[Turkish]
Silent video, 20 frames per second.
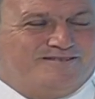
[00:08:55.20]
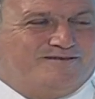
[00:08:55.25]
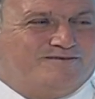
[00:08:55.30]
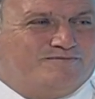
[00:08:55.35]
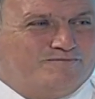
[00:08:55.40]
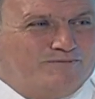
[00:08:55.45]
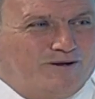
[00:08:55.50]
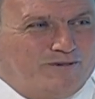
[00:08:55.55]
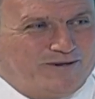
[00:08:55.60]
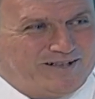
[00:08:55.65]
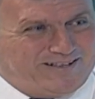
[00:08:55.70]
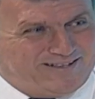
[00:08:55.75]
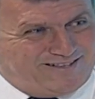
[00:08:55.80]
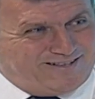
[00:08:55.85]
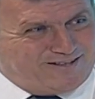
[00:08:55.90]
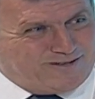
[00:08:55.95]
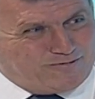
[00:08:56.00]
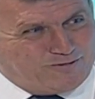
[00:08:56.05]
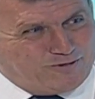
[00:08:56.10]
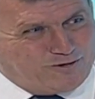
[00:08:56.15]
Mehmet
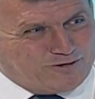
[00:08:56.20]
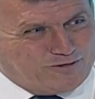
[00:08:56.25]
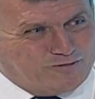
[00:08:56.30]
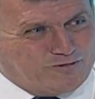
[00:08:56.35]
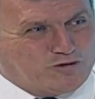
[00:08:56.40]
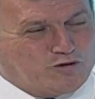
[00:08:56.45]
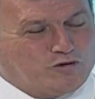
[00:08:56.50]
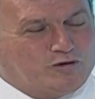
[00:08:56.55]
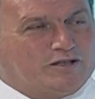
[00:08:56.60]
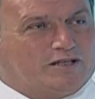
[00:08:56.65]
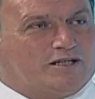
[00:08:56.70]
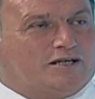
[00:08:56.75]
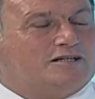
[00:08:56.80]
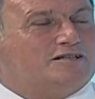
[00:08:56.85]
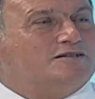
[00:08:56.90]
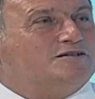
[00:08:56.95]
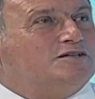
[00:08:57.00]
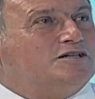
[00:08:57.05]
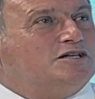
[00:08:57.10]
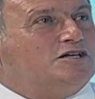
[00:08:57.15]
Sporcumuz olarak.
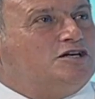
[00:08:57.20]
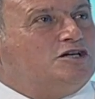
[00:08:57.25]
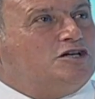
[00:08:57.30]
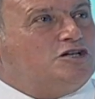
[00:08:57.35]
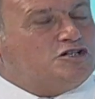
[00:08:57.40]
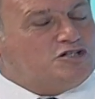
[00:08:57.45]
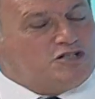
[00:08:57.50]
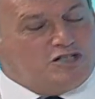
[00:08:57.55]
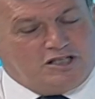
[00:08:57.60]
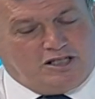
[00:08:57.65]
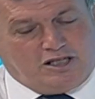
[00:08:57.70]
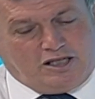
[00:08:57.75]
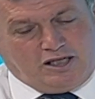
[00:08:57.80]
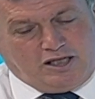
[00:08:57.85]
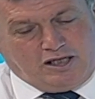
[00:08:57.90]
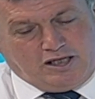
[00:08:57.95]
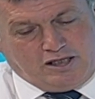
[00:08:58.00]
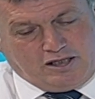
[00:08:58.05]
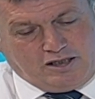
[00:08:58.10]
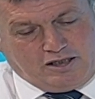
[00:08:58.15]
Şimdi
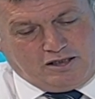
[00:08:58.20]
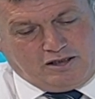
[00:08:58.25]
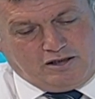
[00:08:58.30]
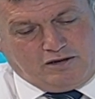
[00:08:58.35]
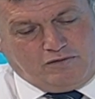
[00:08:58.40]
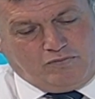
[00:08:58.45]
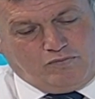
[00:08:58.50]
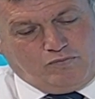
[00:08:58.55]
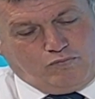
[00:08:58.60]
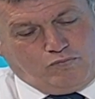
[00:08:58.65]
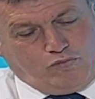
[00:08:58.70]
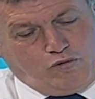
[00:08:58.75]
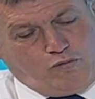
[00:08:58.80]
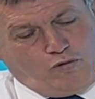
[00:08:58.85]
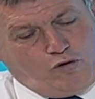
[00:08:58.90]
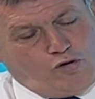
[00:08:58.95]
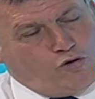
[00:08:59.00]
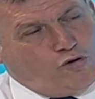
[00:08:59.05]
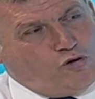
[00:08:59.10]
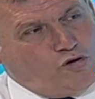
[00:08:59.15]

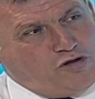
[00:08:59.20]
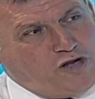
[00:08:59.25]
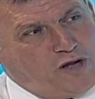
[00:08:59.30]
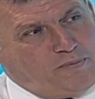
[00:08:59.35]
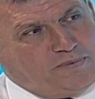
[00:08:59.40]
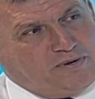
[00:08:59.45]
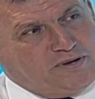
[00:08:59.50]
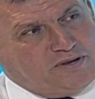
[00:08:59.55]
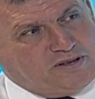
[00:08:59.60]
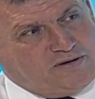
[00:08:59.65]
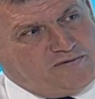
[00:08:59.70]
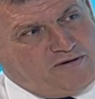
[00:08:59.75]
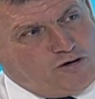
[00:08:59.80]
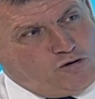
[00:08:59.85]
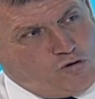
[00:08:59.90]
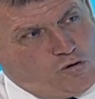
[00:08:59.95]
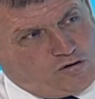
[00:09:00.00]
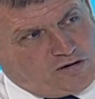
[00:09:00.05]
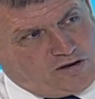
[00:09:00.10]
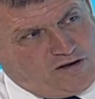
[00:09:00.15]
poligon yapıldı ve
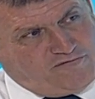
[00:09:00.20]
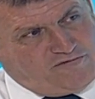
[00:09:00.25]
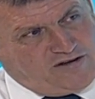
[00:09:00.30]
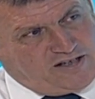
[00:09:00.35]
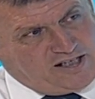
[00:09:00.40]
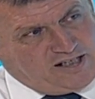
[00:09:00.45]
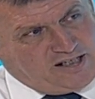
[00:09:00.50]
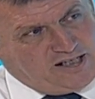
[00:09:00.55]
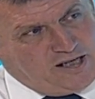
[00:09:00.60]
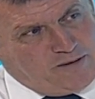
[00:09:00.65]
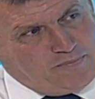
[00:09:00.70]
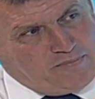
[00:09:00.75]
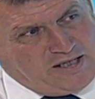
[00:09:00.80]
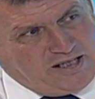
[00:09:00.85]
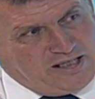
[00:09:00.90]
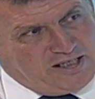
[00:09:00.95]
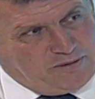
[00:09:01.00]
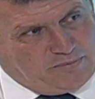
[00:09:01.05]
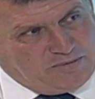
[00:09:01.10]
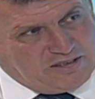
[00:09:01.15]
yoktan var edilen bir
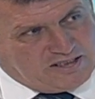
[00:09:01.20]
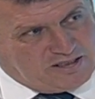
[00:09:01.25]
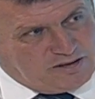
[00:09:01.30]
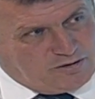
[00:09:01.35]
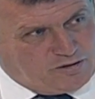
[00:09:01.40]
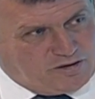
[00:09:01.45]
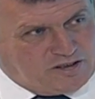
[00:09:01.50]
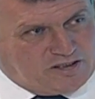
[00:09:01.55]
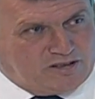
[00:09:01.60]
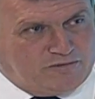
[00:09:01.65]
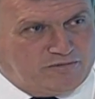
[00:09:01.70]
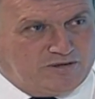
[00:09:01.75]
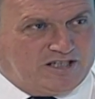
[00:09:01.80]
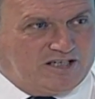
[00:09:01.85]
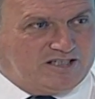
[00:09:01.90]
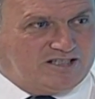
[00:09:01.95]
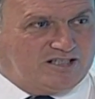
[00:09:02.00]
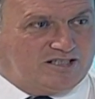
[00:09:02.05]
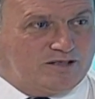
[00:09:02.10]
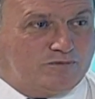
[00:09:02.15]
yerimizdir orası. Bir
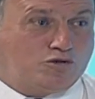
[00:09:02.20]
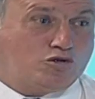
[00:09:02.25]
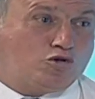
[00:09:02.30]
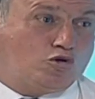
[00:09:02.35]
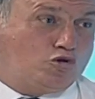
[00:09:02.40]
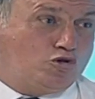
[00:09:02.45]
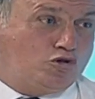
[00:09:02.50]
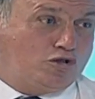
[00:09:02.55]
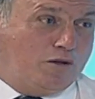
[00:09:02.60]
tesisimiz, güzide